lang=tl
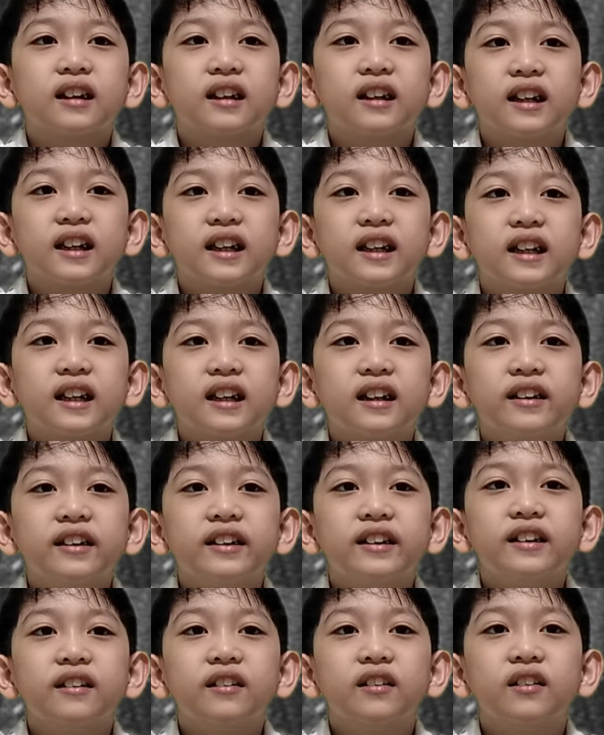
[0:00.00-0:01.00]
Kaya
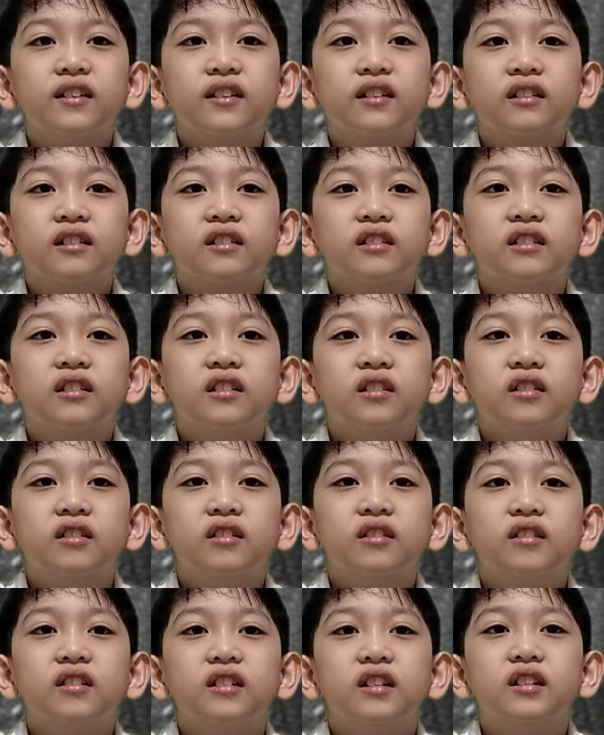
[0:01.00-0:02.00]
noong
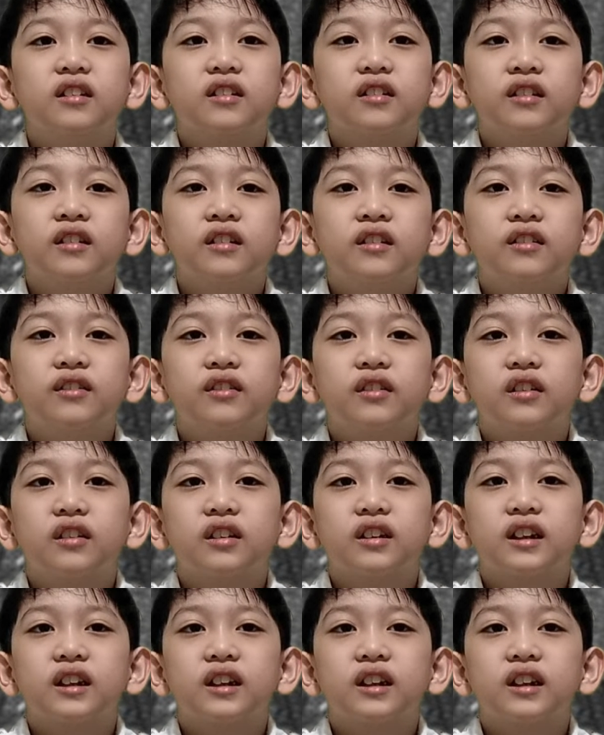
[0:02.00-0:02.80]
Hulyo 14,